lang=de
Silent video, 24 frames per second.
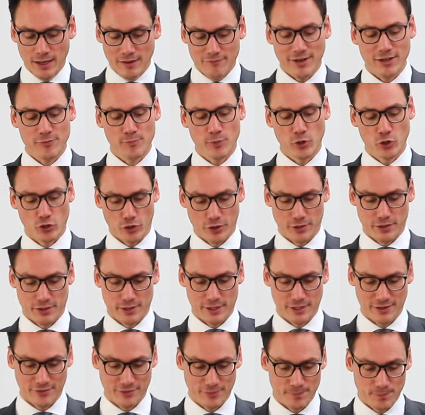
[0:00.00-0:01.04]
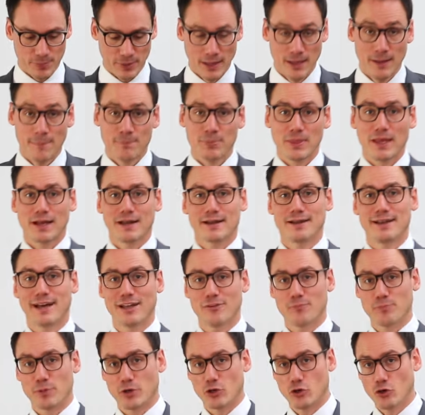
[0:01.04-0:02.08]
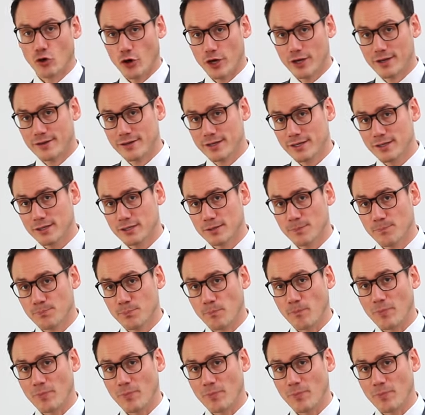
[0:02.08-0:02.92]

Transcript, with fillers: Was bedeutet das? Das bedeutet,